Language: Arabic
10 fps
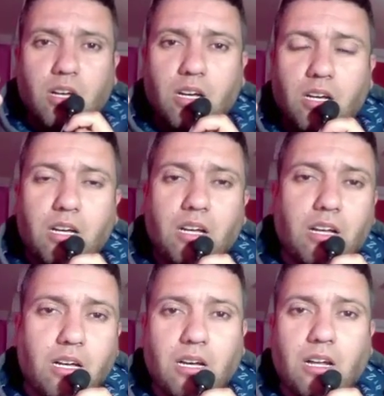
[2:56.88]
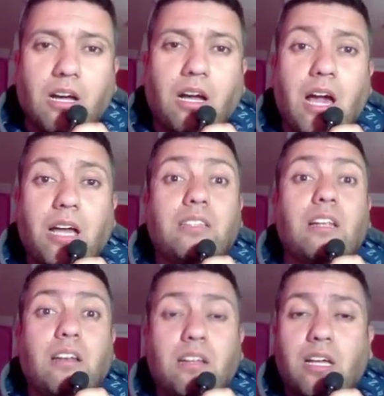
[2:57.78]
آه،
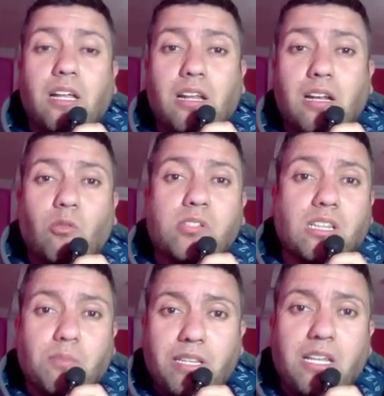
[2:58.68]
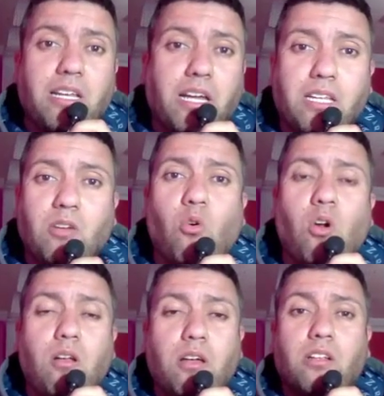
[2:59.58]
قائد الوسط ميدان
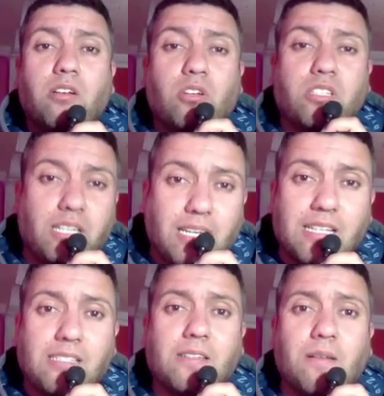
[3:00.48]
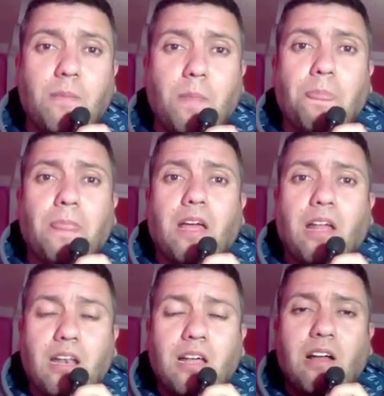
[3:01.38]
يعني هو ارتكاز
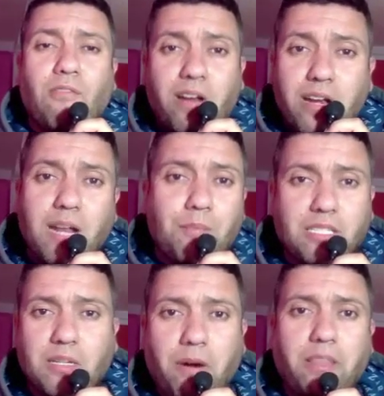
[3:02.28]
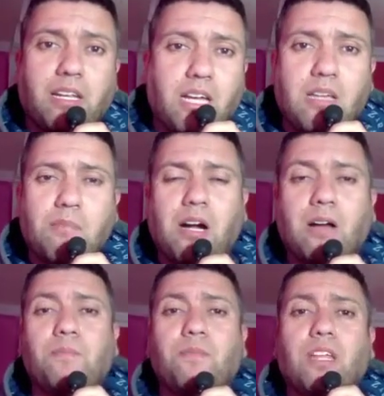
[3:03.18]
الفنان بأتم معنى
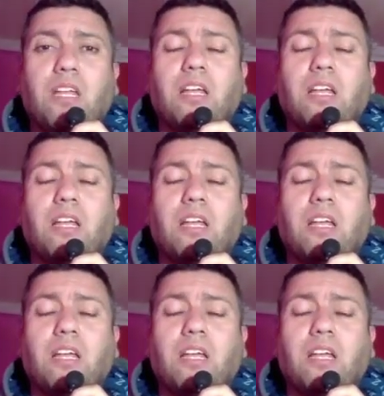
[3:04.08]
الكلمة